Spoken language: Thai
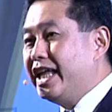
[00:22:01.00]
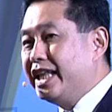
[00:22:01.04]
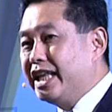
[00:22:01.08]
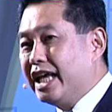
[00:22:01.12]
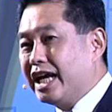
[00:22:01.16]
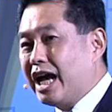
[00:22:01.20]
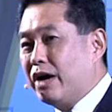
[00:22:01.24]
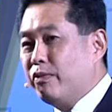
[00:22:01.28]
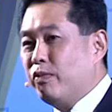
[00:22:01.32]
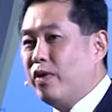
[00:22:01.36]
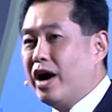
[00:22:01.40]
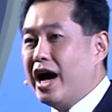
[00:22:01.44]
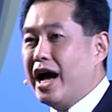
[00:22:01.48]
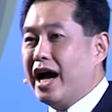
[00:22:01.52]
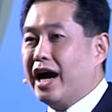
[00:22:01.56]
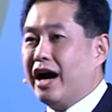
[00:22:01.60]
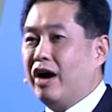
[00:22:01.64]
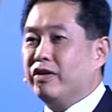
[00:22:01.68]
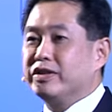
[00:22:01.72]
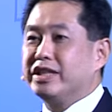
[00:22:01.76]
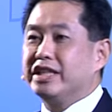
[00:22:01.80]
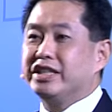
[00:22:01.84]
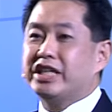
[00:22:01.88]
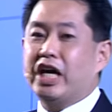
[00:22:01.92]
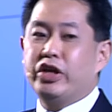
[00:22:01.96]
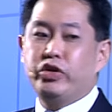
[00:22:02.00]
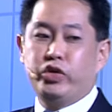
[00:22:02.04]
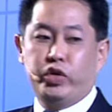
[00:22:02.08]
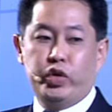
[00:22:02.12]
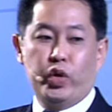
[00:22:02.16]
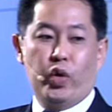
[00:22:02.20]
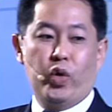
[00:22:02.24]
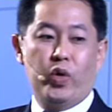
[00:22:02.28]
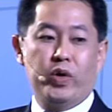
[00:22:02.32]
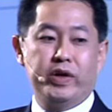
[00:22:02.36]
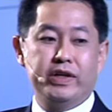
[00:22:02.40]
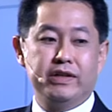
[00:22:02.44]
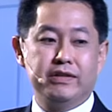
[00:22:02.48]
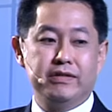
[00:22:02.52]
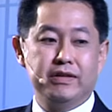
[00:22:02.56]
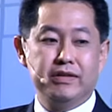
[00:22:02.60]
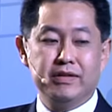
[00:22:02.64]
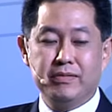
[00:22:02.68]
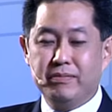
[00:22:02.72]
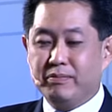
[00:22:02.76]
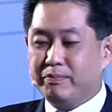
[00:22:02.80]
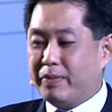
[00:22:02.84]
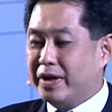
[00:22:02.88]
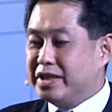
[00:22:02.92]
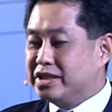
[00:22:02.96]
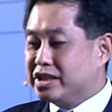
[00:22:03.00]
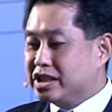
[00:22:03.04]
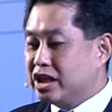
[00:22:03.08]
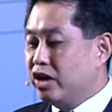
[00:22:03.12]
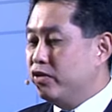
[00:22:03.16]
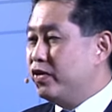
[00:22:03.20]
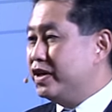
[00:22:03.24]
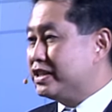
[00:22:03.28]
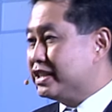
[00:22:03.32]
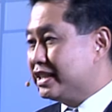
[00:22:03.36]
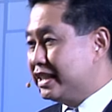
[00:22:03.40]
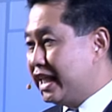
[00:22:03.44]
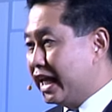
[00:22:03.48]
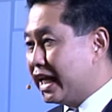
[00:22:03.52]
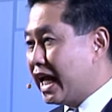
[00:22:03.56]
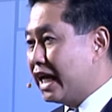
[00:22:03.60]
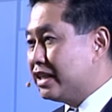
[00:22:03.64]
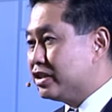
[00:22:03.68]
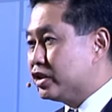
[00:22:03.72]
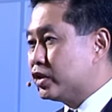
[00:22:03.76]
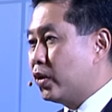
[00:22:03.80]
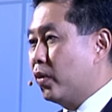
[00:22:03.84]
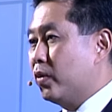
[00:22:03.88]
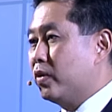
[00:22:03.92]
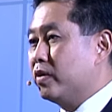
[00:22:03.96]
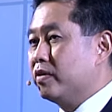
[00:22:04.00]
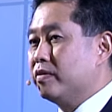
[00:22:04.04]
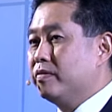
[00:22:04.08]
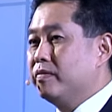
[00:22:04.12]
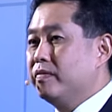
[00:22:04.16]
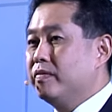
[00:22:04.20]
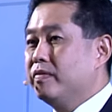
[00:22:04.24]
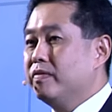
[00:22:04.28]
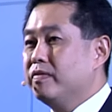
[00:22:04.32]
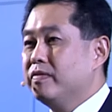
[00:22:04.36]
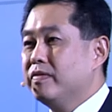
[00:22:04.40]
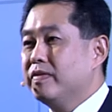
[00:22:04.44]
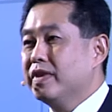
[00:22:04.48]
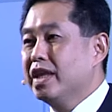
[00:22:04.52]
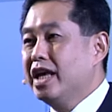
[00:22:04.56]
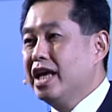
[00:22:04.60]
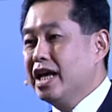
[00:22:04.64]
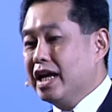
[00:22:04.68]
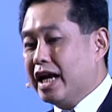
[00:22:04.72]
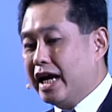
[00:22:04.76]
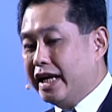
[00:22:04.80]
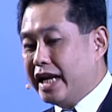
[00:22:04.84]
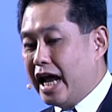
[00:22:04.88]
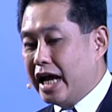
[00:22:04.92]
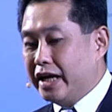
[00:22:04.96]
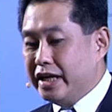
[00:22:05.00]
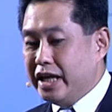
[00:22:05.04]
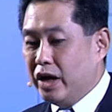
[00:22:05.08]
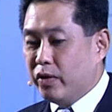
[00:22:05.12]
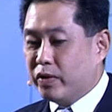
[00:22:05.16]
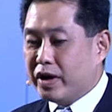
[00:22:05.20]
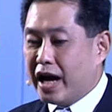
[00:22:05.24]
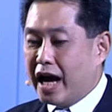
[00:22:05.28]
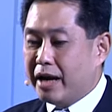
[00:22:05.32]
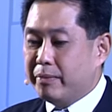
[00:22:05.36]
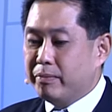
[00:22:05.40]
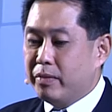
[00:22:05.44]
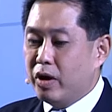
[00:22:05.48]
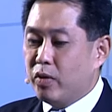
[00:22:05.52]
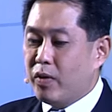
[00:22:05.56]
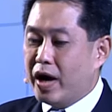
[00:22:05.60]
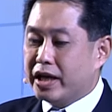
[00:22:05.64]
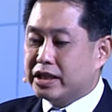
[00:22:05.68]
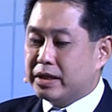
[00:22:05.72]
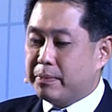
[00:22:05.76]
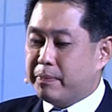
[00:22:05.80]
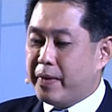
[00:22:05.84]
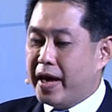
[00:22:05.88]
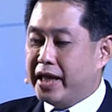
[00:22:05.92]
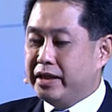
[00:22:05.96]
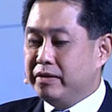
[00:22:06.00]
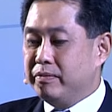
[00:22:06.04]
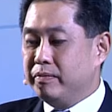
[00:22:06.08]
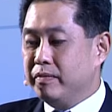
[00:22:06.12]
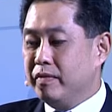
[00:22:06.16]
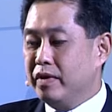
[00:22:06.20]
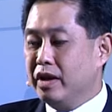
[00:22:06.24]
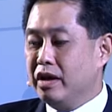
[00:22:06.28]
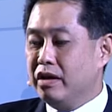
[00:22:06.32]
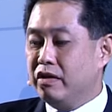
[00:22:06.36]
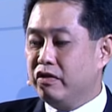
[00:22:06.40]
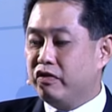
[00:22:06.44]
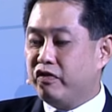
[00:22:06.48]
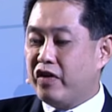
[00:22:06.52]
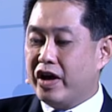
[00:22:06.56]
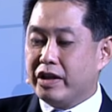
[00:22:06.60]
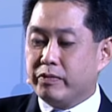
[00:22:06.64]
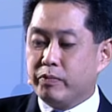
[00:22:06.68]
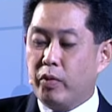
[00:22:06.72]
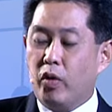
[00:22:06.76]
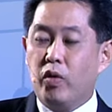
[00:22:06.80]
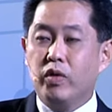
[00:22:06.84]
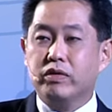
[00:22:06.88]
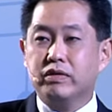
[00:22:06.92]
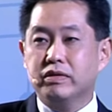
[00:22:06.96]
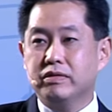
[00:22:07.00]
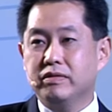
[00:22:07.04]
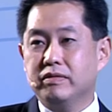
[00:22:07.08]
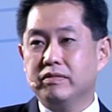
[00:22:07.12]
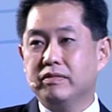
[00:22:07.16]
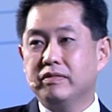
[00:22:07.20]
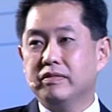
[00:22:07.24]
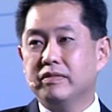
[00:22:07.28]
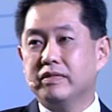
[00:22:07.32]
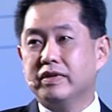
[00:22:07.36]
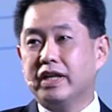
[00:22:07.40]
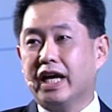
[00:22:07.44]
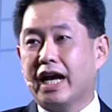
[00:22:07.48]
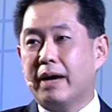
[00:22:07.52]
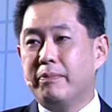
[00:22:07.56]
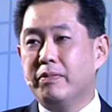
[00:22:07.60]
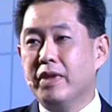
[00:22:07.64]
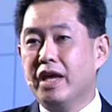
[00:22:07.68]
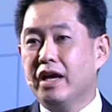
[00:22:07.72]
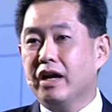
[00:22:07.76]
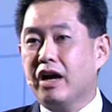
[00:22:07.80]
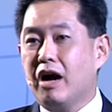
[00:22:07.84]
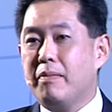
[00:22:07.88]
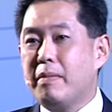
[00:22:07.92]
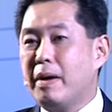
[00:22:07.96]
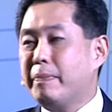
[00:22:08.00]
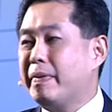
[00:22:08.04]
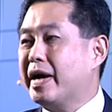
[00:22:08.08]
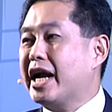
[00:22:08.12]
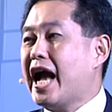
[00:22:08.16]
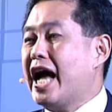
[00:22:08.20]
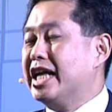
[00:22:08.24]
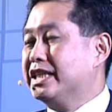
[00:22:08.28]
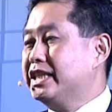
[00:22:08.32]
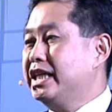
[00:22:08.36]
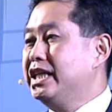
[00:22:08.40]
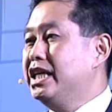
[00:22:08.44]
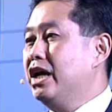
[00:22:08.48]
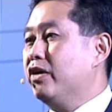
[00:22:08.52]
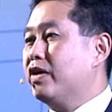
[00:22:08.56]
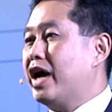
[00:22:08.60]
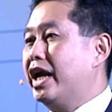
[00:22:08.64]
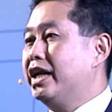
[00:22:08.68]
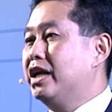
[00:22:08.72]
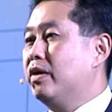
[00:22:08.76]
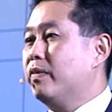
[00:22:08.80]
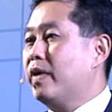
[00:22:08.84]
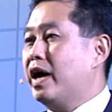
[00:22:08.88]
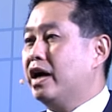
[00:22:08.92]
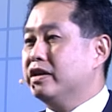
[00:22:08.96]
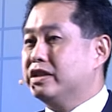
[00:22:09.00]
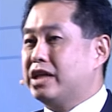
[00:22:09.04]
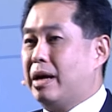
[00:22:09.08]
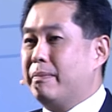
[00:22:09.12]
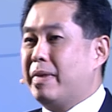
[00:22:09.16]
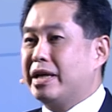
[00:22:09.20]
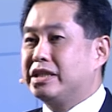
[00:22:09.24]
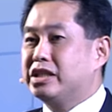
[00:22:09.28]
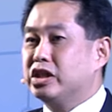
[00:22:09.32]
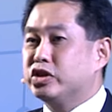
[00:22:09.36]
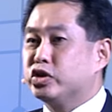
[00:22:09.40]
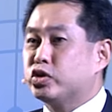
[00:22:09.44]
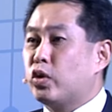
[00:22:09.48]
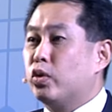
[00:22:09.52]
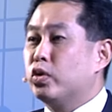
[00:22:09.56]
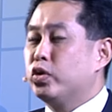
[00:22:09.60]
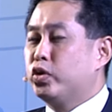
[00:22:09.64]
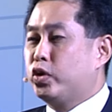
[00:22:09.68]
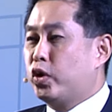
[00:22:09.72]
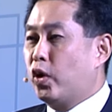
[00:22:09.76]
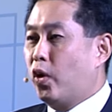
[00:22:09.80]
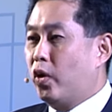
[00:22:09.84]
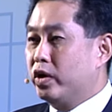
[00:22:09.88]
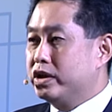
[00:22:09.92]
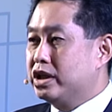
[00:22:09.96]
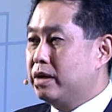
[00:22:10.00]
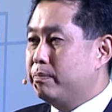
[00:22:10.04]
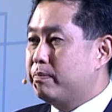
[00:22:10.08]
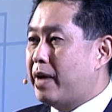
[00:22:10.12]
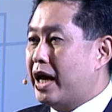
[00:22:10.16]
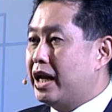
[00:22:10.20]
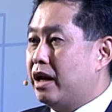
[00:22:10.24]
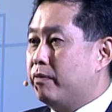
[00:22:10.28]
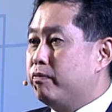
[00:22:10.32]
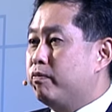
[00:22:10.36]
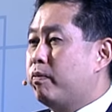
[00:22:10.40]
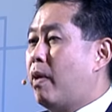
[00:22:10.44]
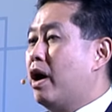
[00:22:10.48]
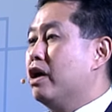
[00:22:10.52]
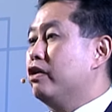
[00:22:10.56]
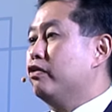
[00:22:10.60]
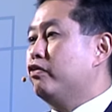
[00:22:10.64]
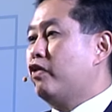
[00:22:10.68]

นนะครับว่าเขาจะใช้โดรนเป็นเซอร์วิสในการส่งขณะเดียวกันไม่ว่าจะเป็น Facebook นะครับก็มาประกาศเช่นเดียวกันนะว่าเขาสามารถจะส่งโดรนขึ้นไปแล้วปล่อย